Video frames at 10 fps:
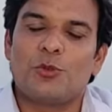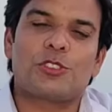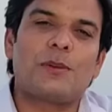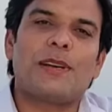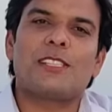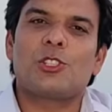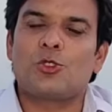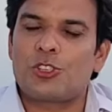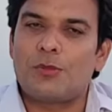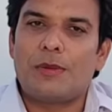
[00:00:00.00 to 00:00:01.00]
उसके बाद
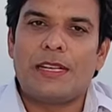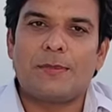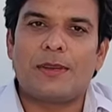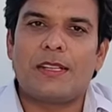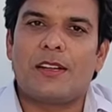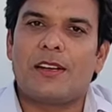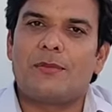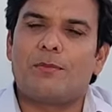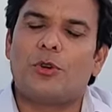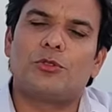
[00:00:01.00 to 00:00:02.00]
सोशल मीडिया पर यह गाना
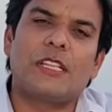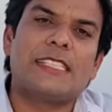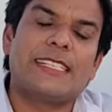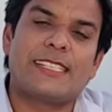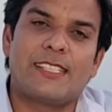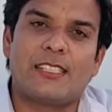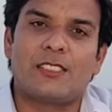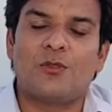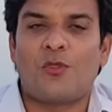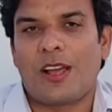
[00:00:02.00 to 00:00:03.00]
बहुत तेज़ी के
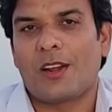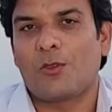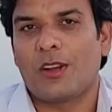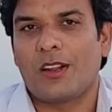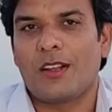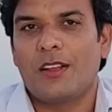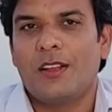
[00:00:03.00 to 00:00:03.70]
साथ वायरल होने लगा